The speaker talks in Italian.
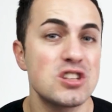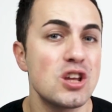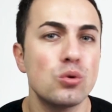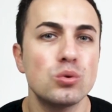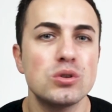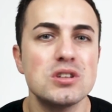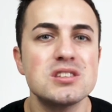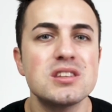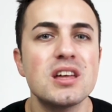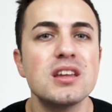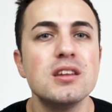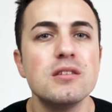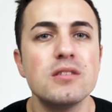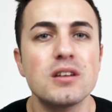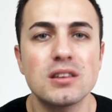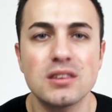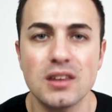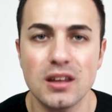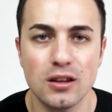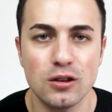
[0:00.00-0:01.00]
se non ti stai
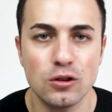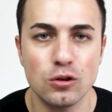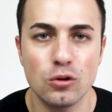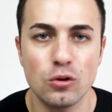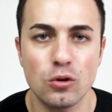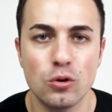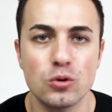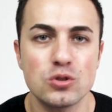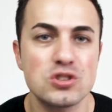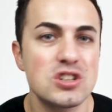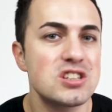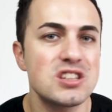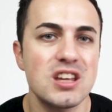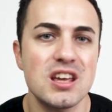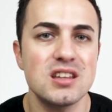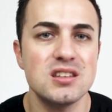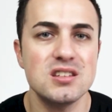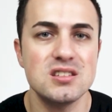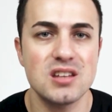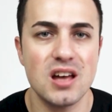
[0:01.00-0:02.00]
divertendo, se
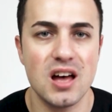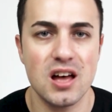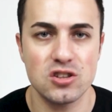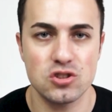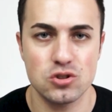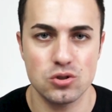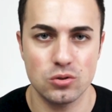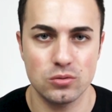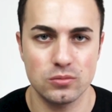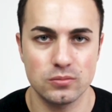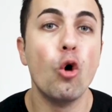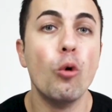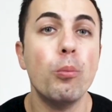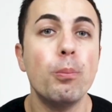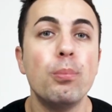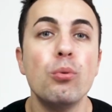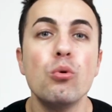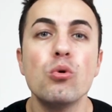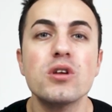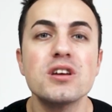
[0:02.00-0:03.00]
sei a disagio
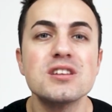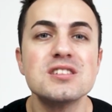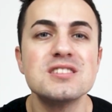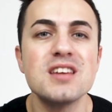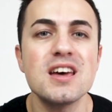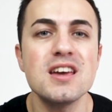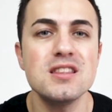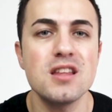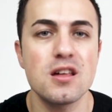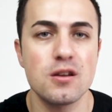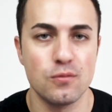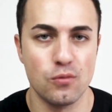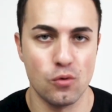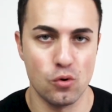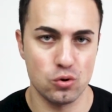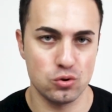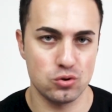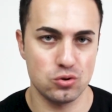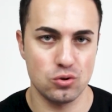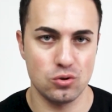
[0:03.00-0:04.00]
oppure sei
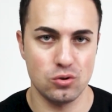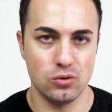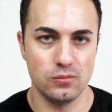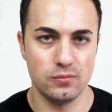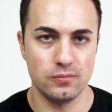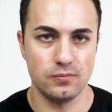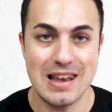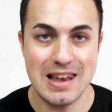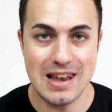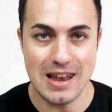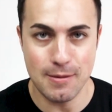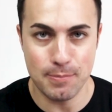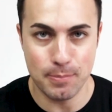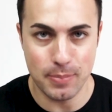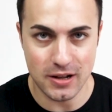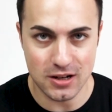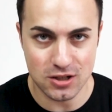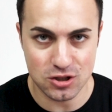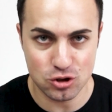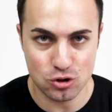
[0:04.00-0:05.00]
nervoso, le
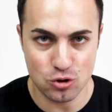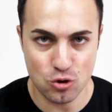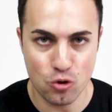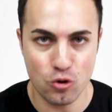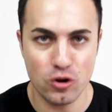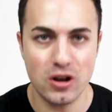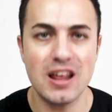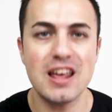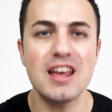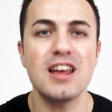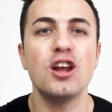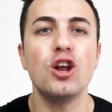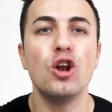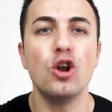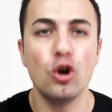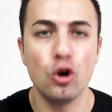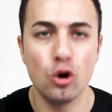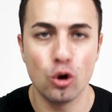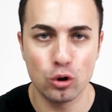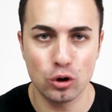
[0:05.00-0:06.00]
persone
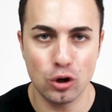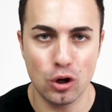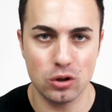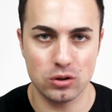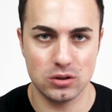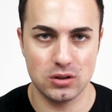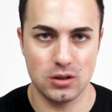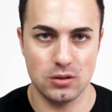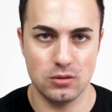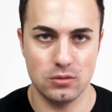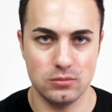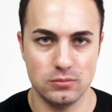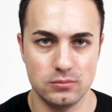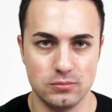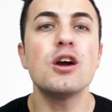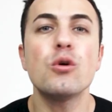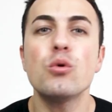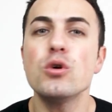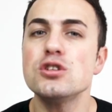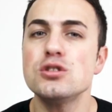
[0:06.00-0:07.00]
lo notano
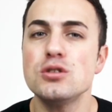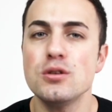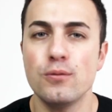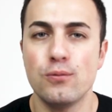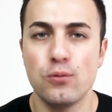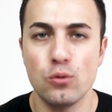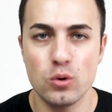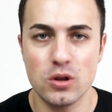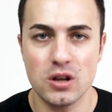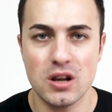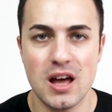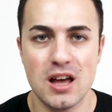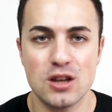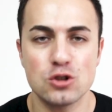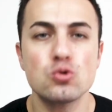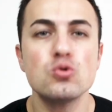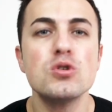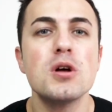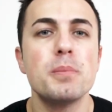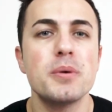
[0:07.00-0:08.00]
e questo influirà
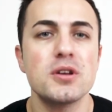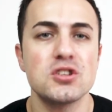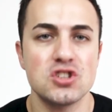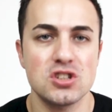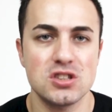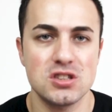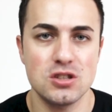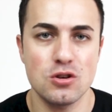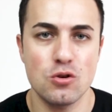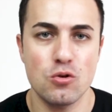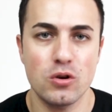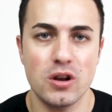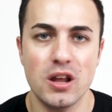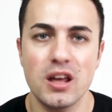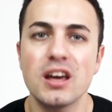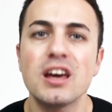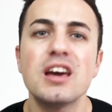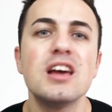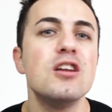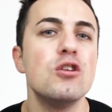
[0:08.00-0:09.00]
sulla
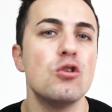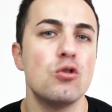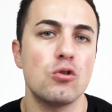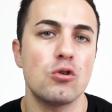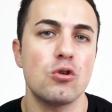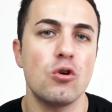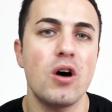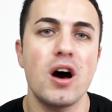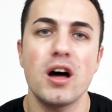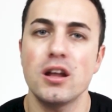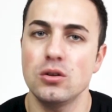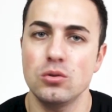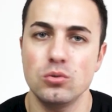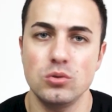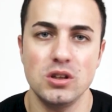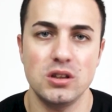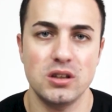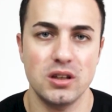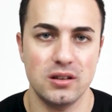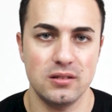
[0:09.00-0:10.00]
percezione che loro hanno
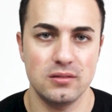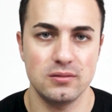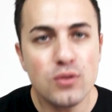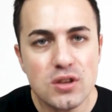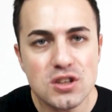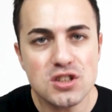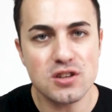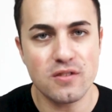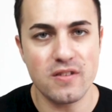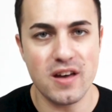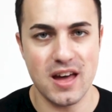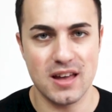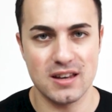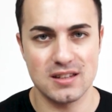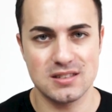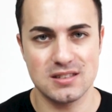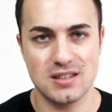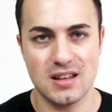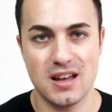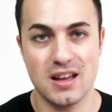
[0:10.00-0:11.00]
di te.
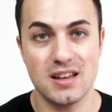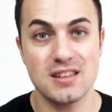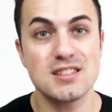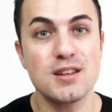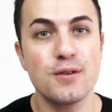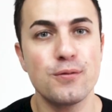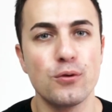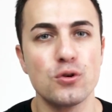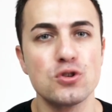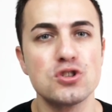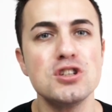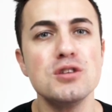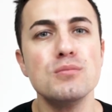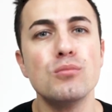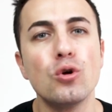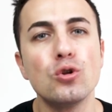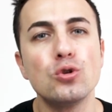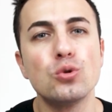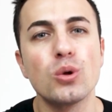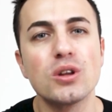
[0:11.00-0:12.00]
Viceversa, se fossi
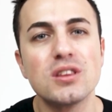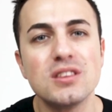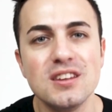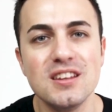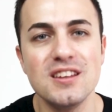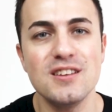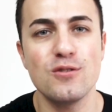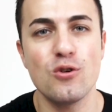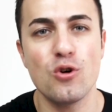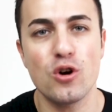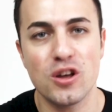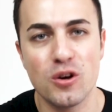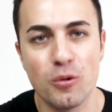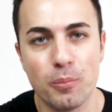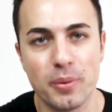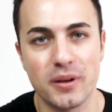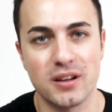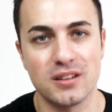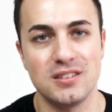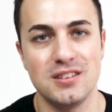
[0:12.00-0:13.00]
molto attivo e
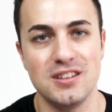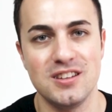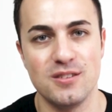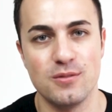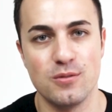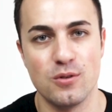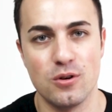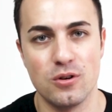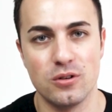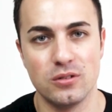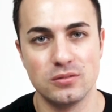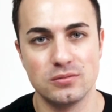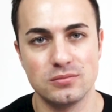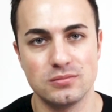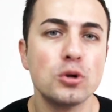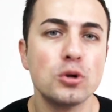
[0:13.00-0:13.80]
operativo,